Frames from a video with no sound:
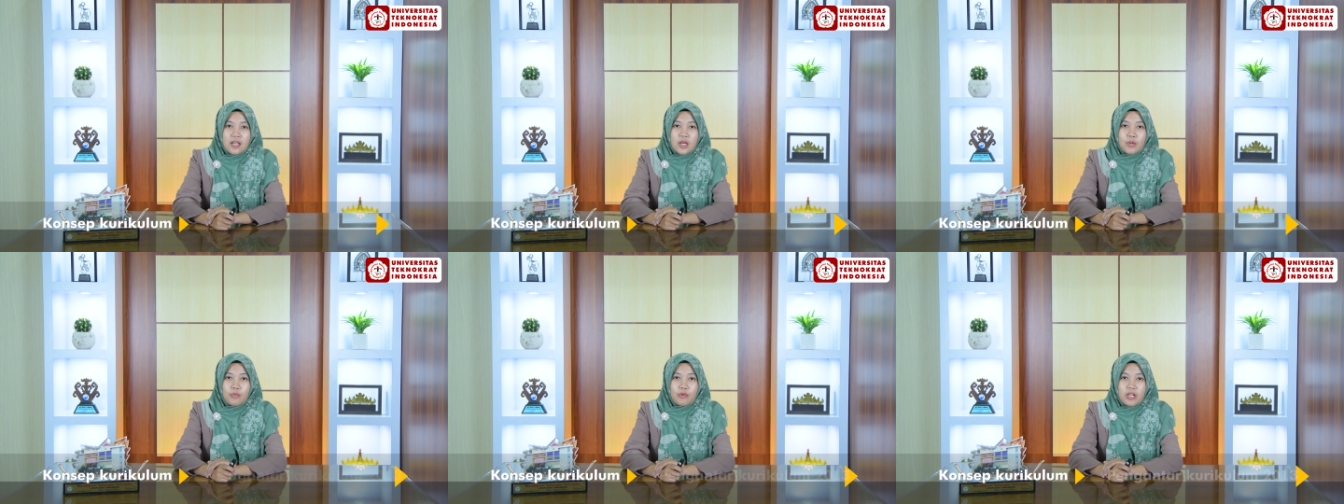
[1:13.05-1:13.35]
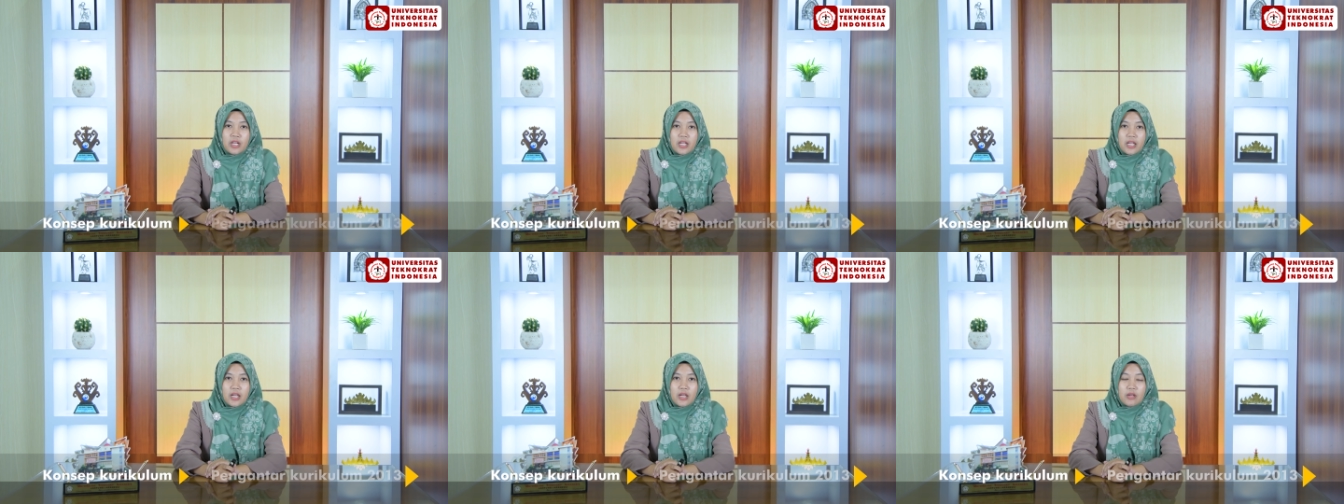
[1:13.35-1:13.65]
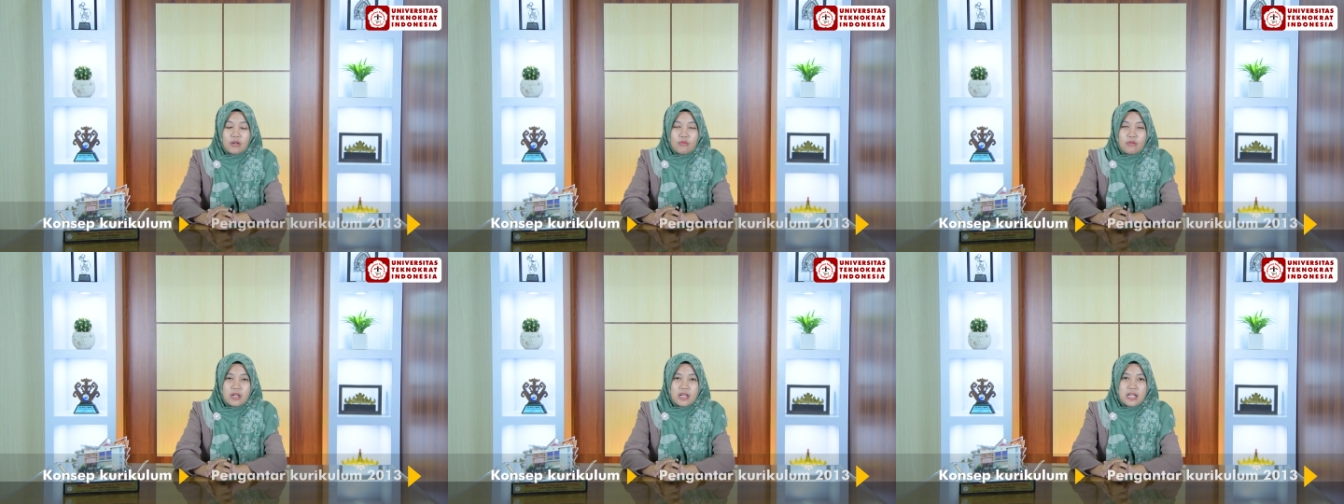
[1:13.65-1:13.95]
kemudian yang
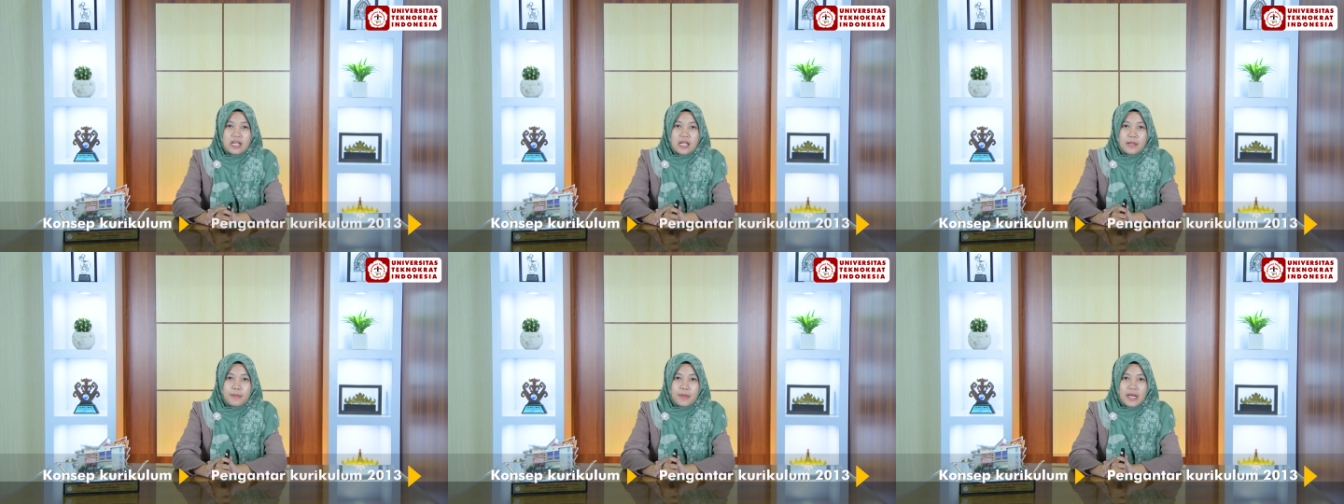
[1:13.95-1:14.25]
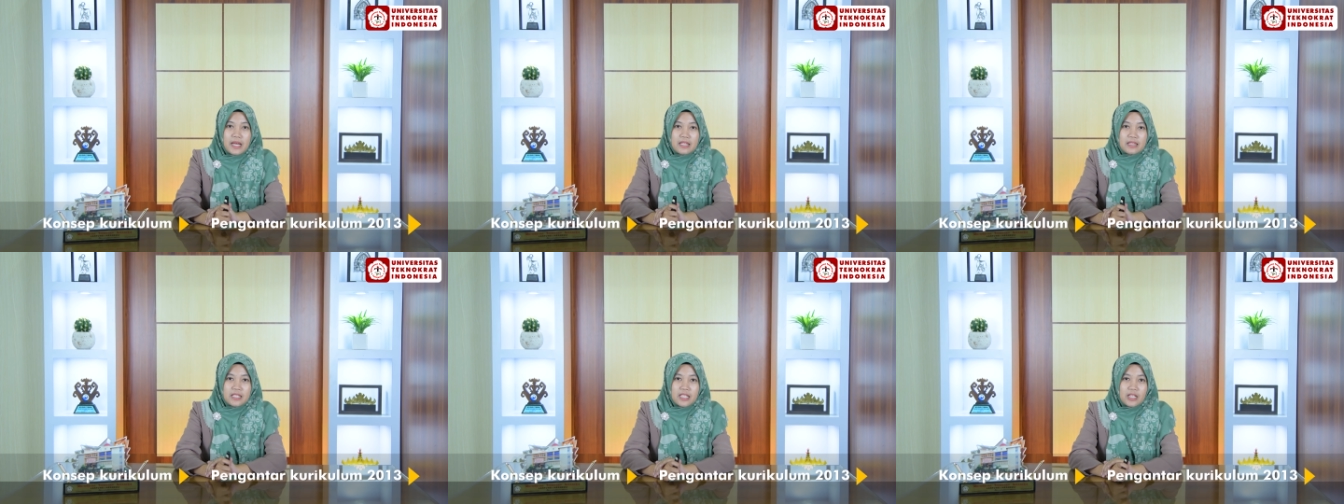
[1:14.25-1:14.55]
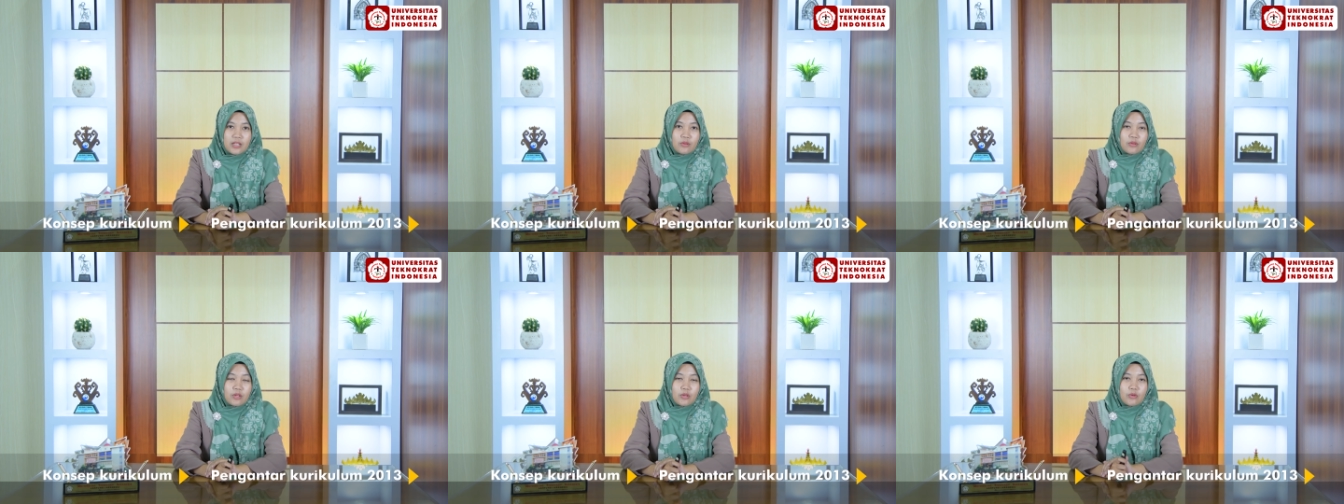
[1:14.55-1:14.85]
kedua adalah
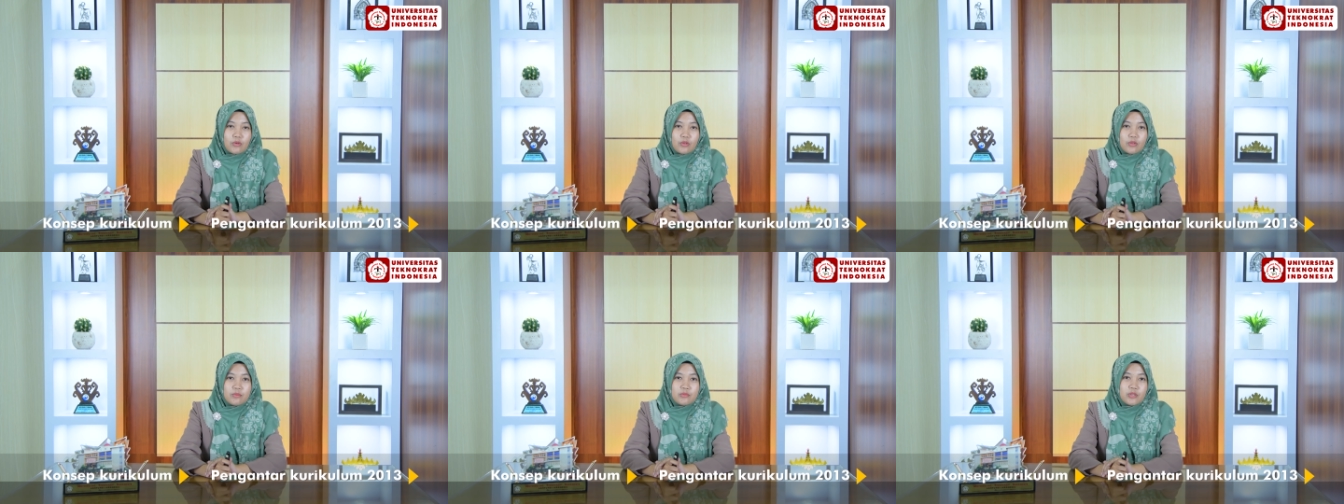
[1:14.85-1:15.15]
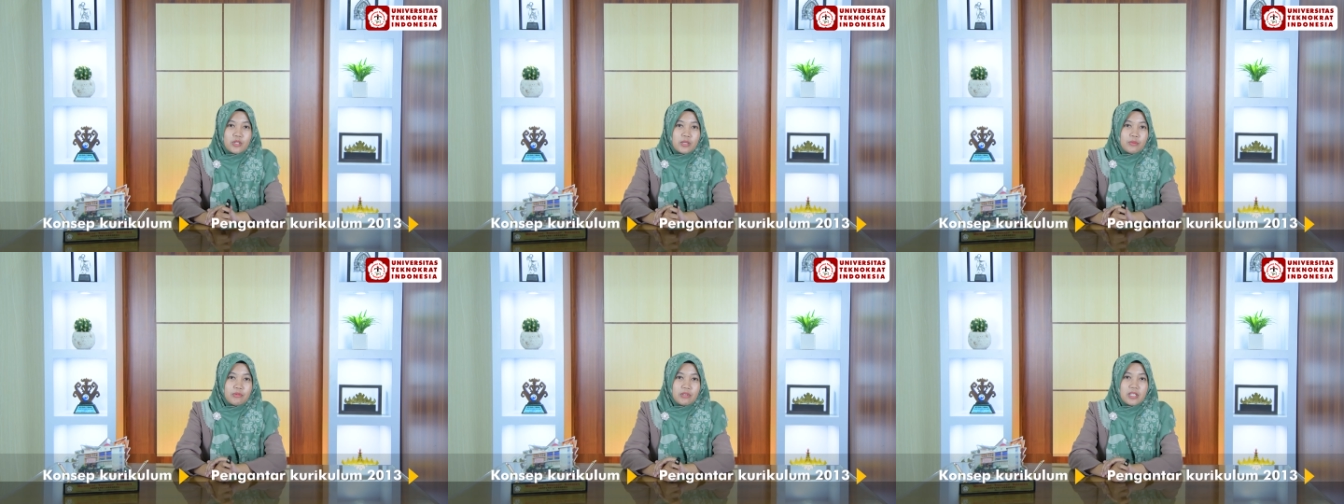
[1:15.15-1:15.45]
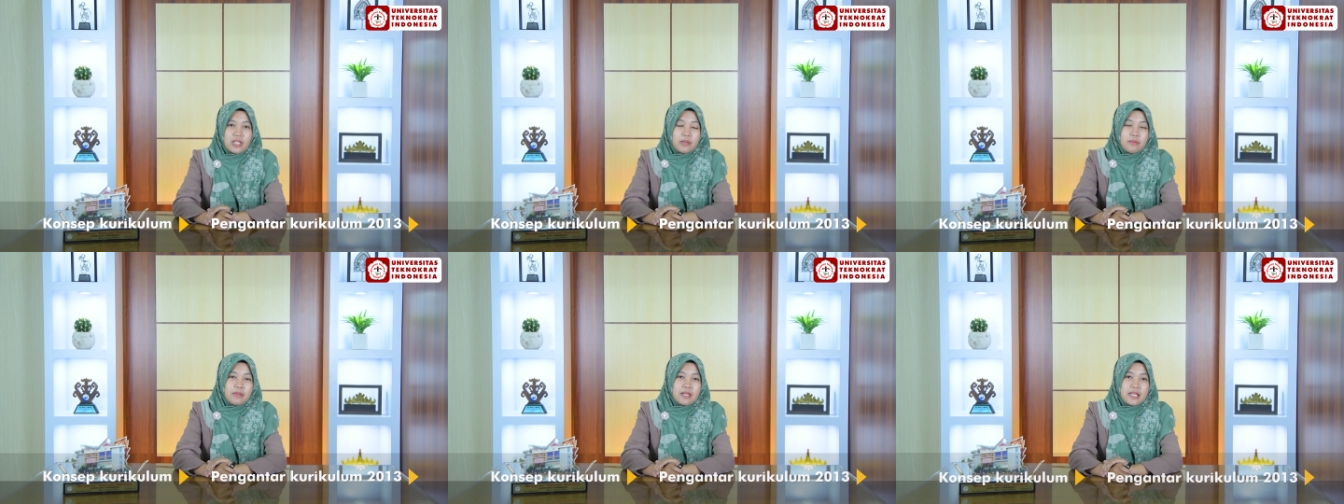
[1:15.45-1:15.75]
pengantar kurikulum
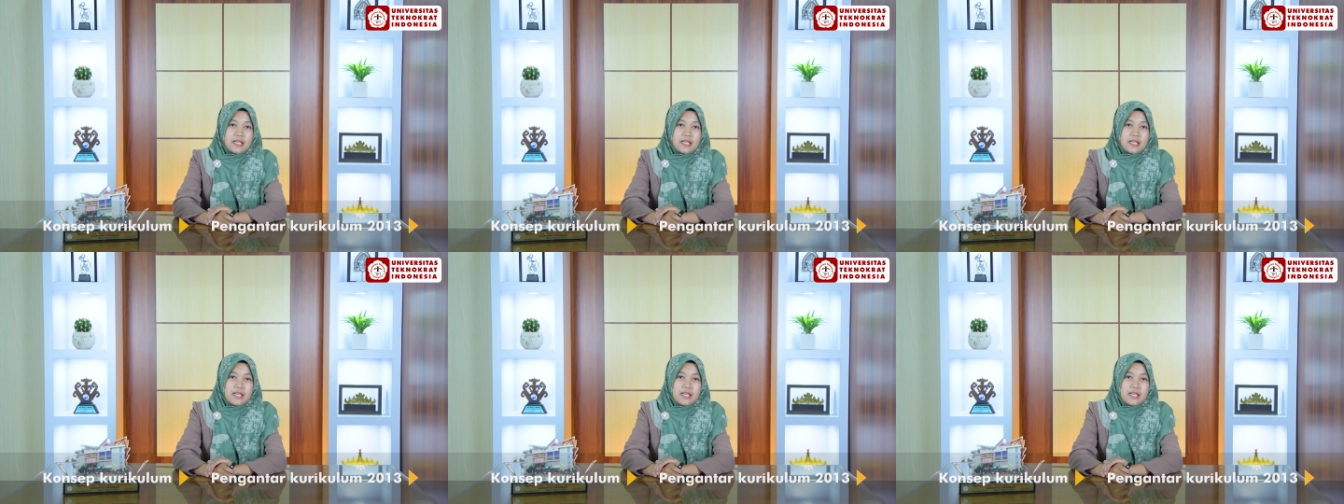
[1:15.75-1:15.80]
2013.